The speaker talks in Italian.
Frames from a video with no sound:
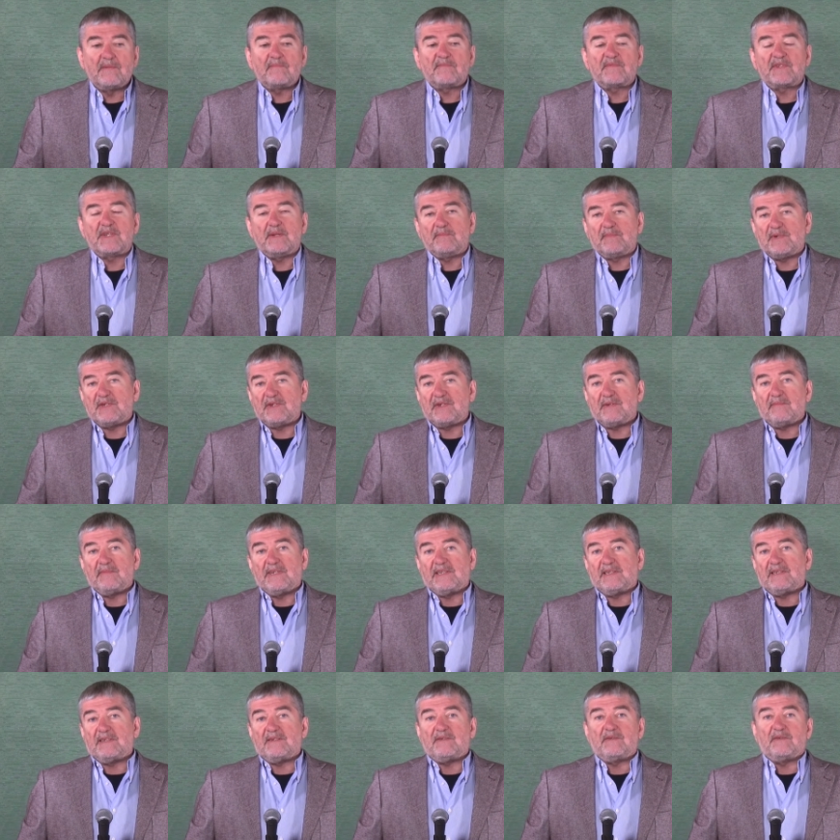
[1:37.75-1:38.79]

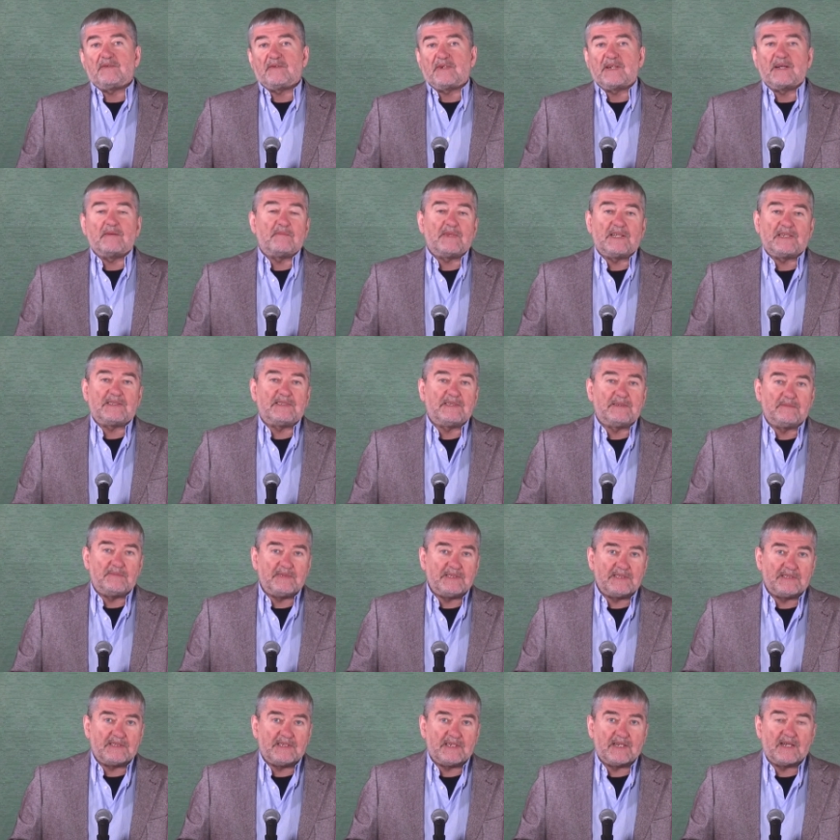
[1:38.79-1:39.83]
semplicemente sono cambiati i
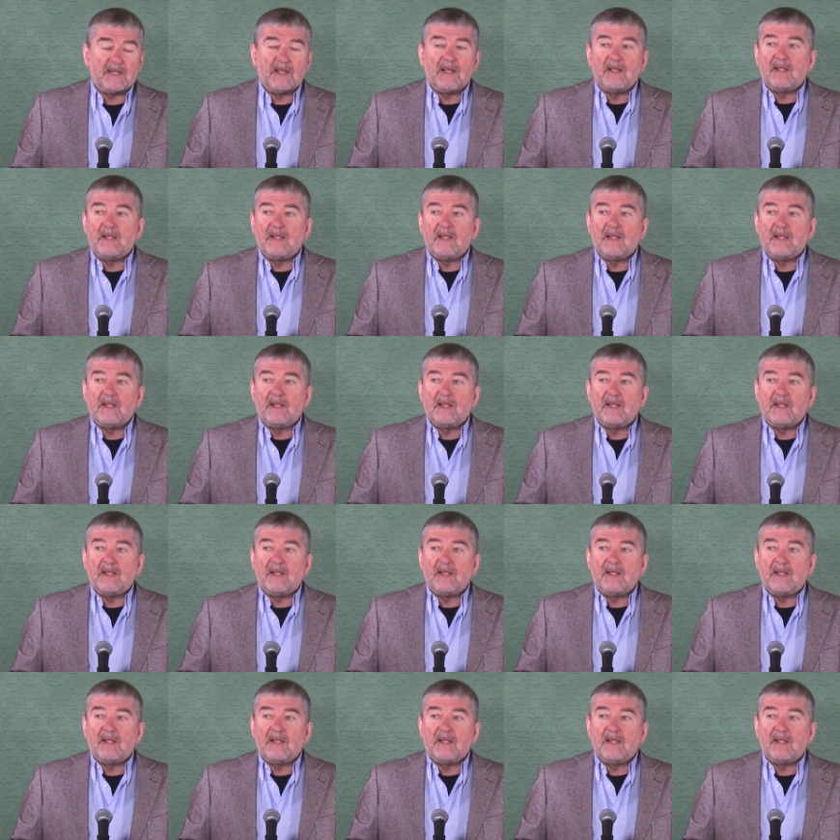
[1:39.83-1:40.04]
media.